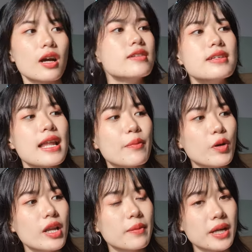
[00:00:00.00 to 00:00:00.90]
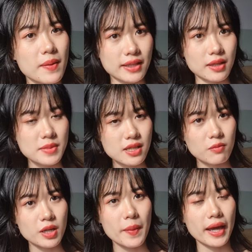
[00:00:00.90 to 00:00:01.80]
đó chính là mỗi lần mà các bạn tắm
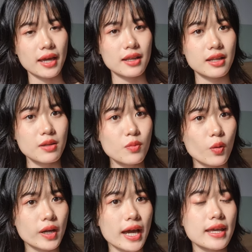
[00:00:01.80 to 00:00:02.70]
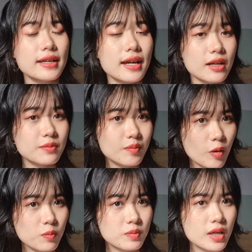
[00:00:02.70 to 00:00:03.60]
xong các bạn hãy lấy một cái khăn
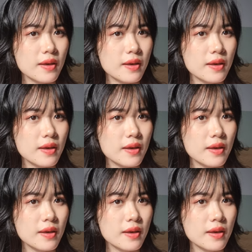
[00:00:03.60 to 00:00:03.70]
bông